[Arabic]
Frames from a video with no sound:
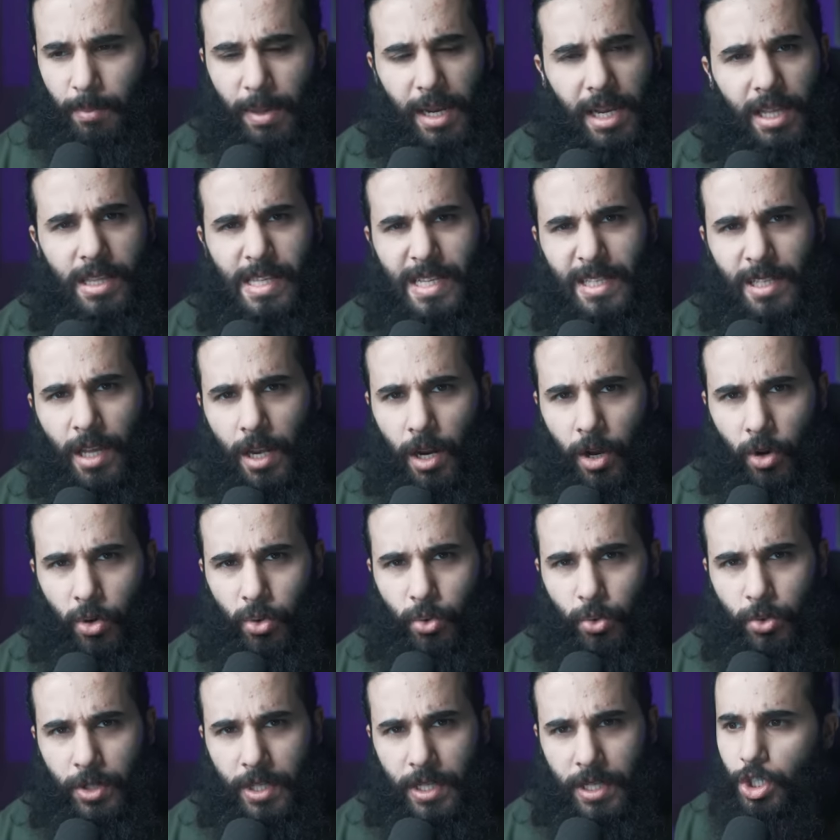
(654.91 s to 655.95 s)
ما الذي
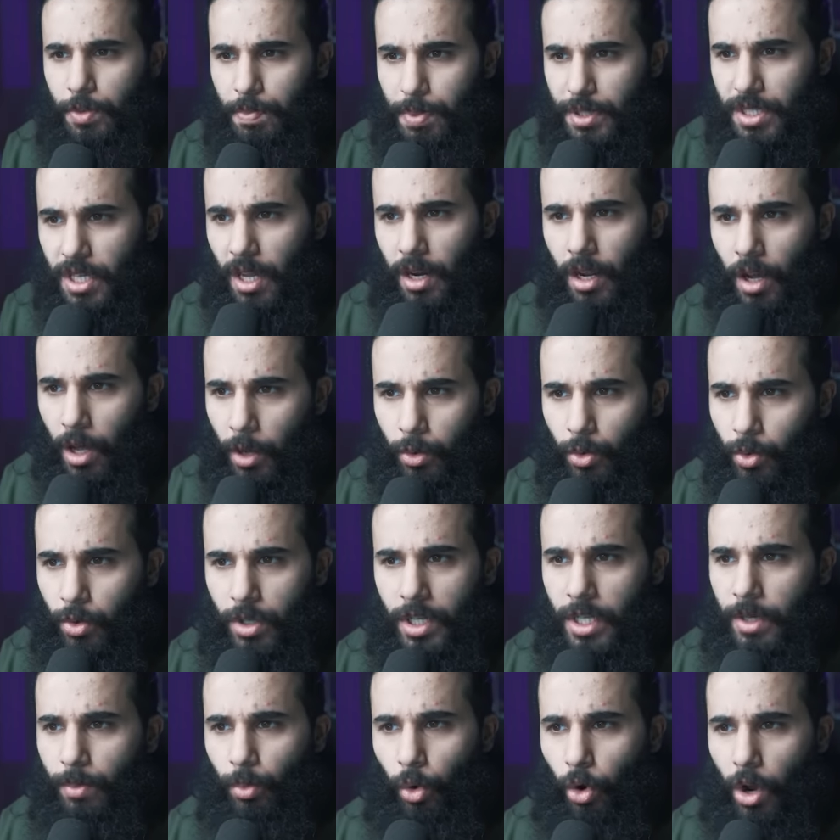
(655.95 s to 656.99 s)
ترهنوني وش
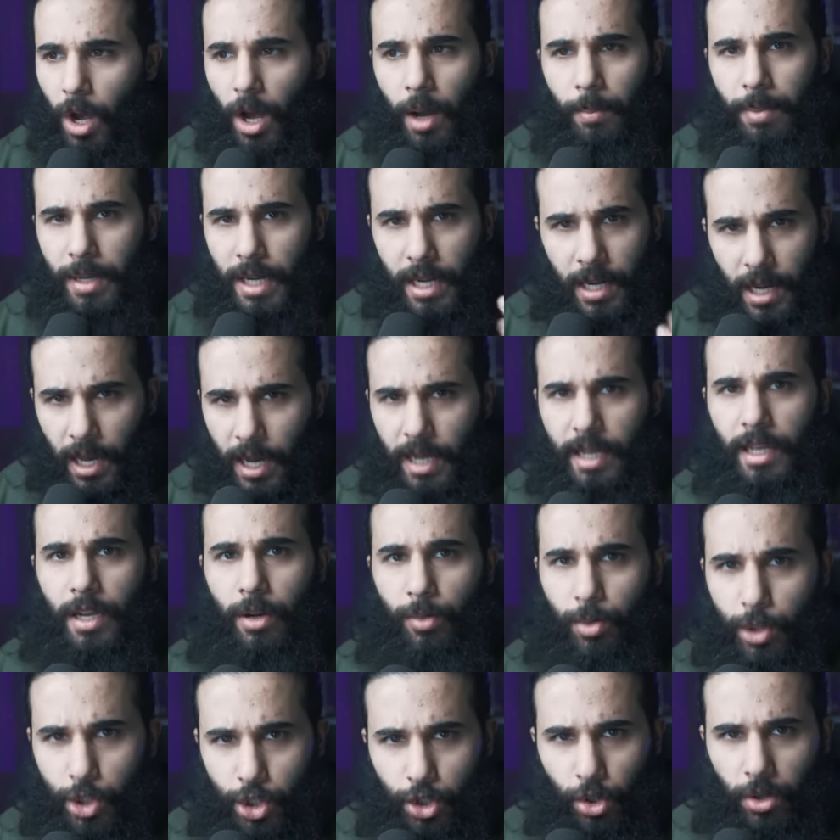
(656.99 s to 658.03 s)
بترهنوني مقابل
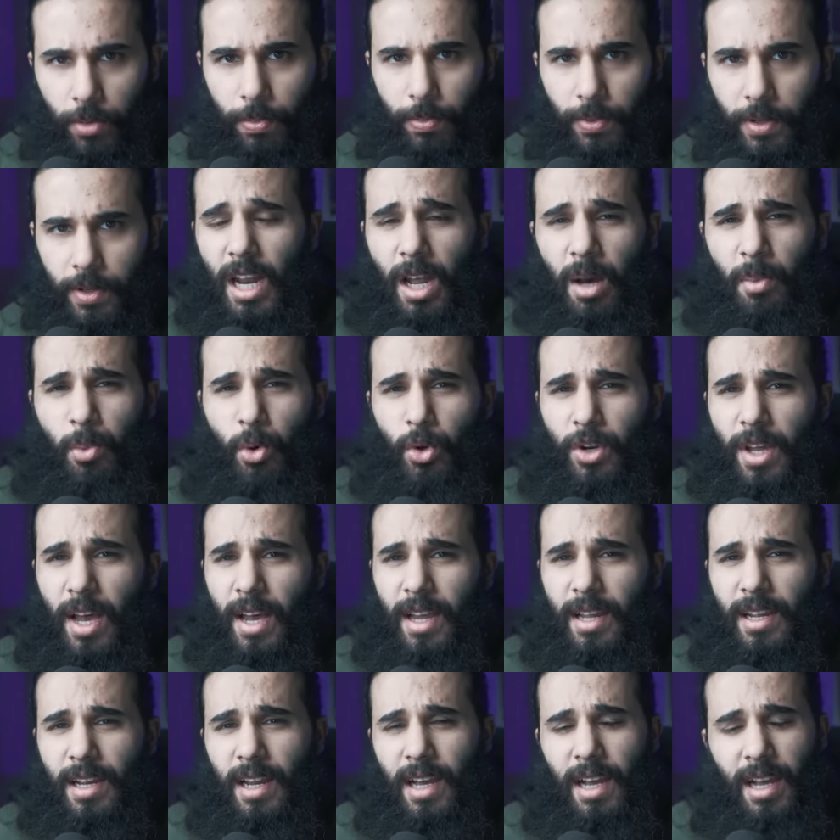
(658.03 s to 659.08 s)
الاكل والشرب قال ابو
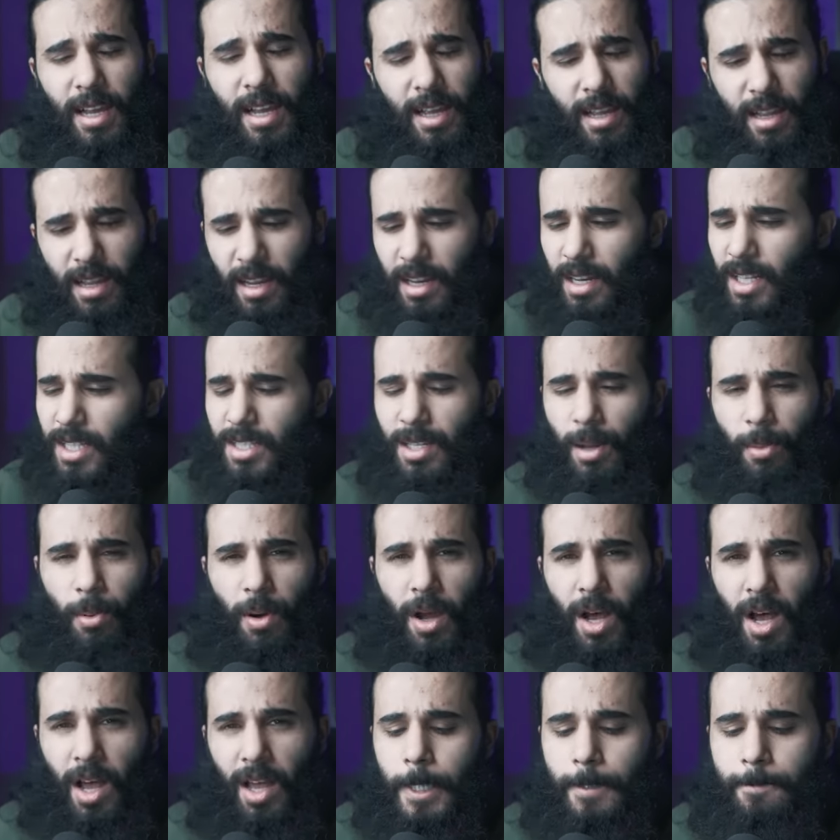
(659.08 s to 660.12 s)
نائله اللي
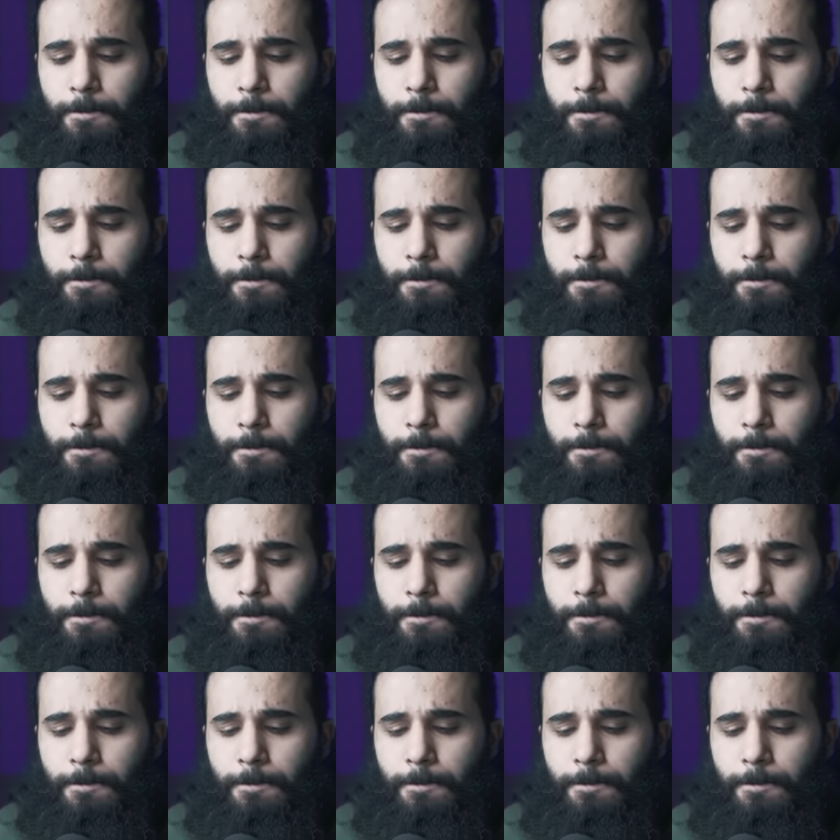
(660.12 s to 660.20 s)
تبغى قال